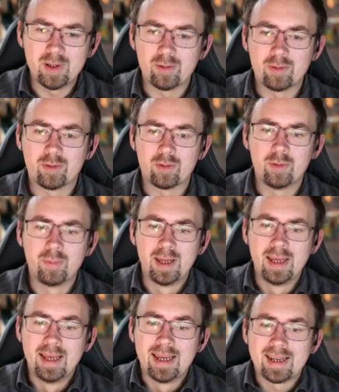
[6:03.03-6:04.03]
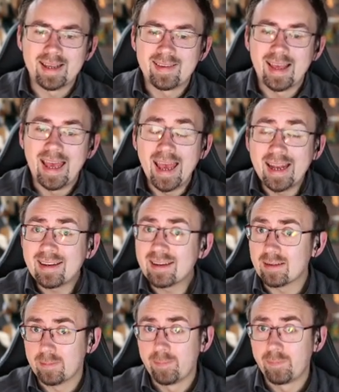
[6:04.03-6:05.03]
und so. Das
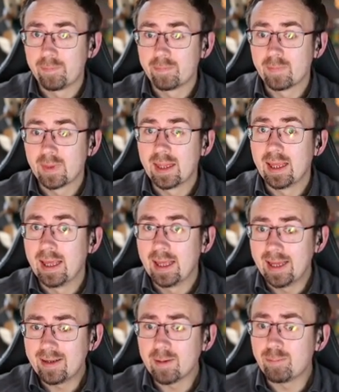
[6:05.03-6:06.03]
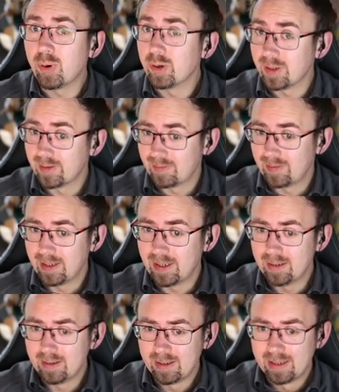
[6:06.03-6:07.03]
hätte, hätte
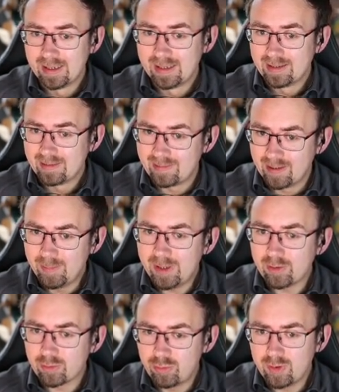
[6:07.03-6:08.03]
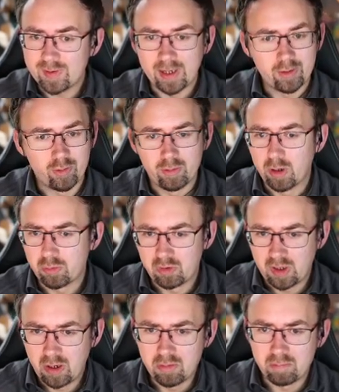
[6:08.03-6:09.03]
potenziell ziemlich cool sein können. Auch
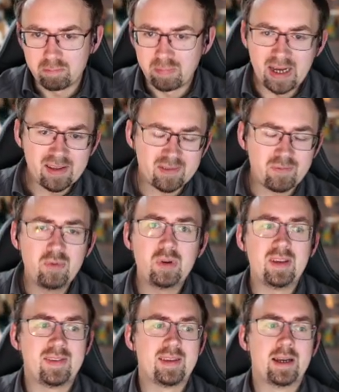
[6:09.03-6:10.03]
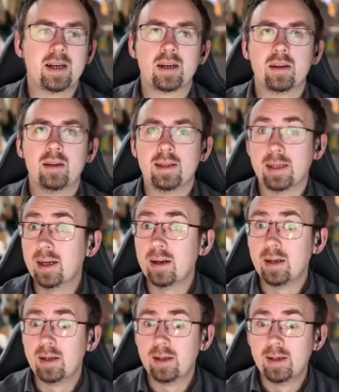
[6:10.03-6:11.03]
Sound passt, würde ich sagen. Ja,
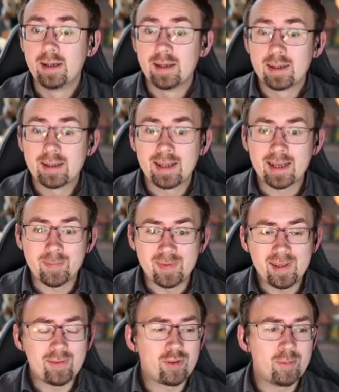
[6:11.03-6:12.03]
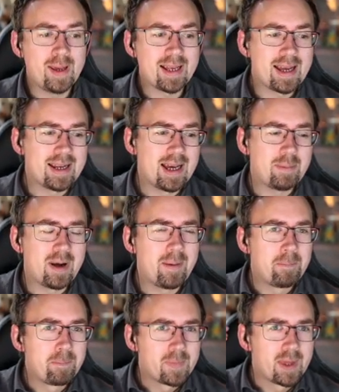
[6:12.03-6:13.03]
da gibt es nichts zu meckern,
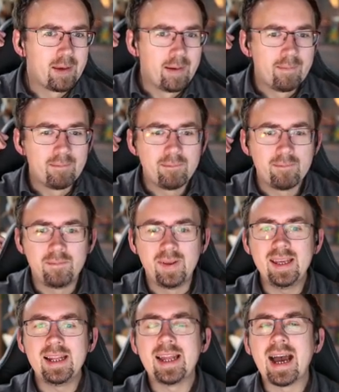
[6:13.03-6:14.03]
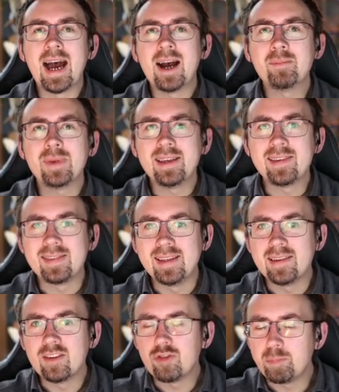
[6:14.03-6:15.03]
aber wie lahm ist
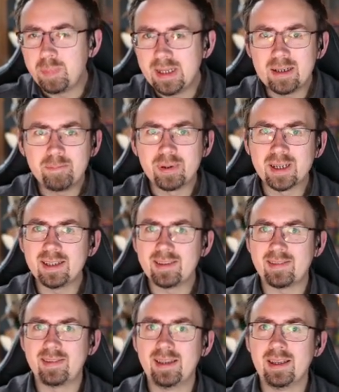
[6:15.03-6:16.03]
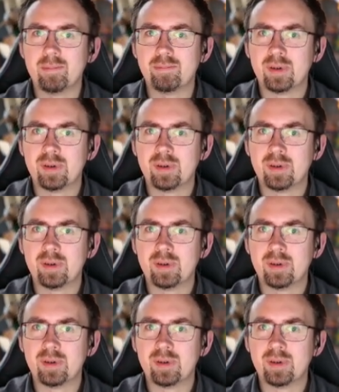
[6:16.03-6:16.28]
dieses Spielprinzip?